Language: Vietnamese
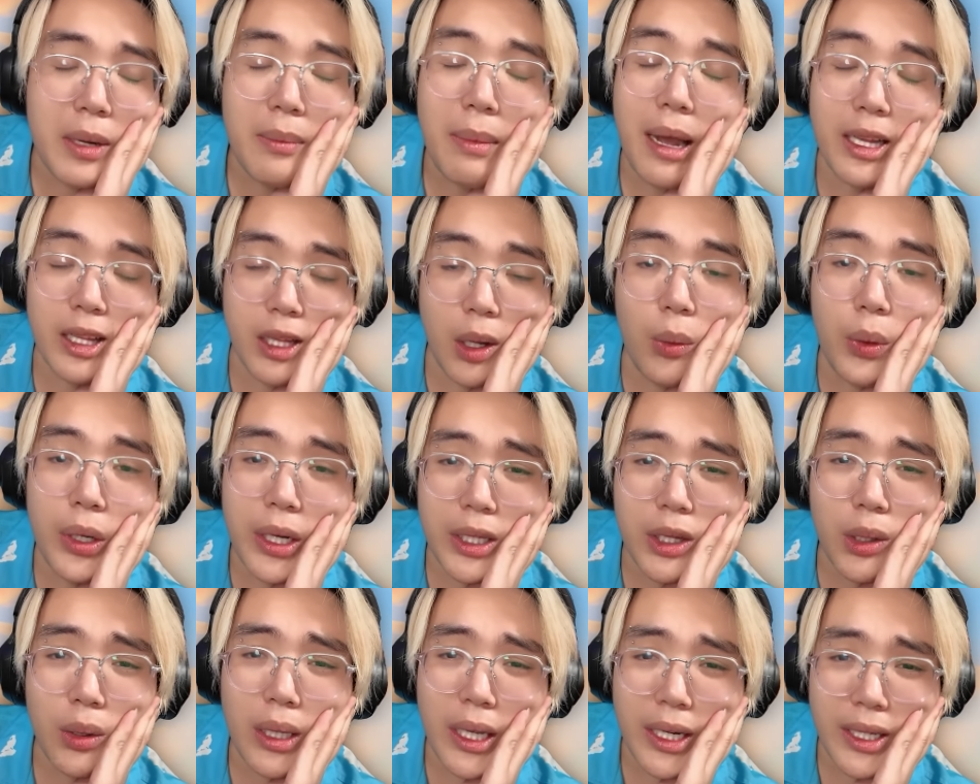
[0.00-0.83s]
nhưng mà tôi
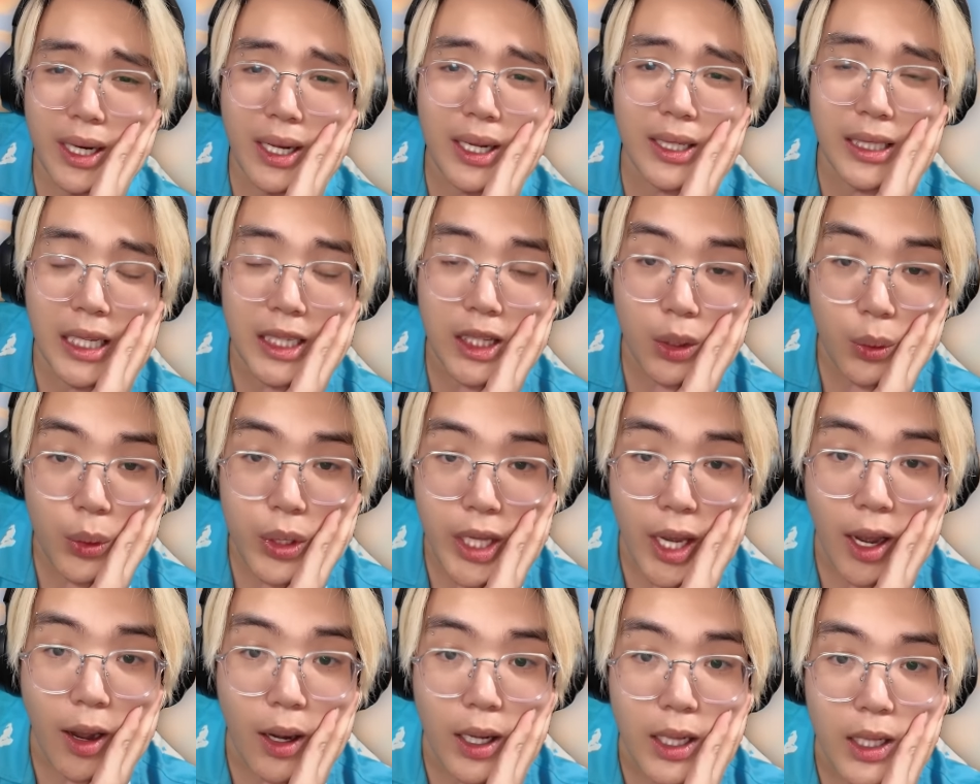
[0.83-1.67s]
thì tôi lại rất là thích nuôi
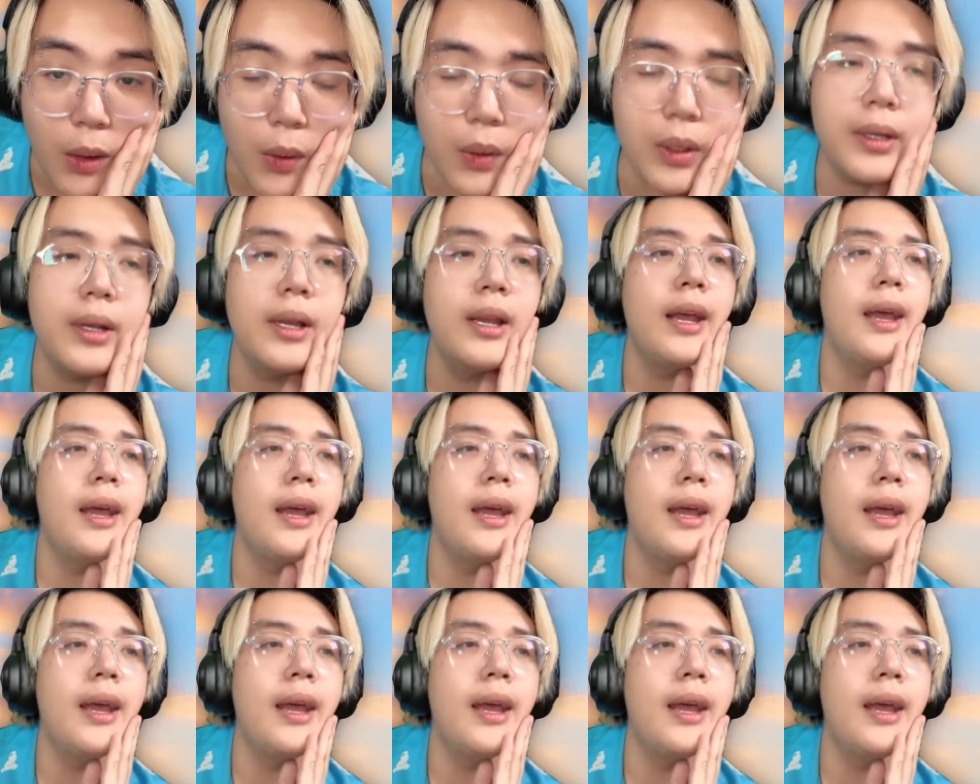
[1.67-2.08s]
chó luôn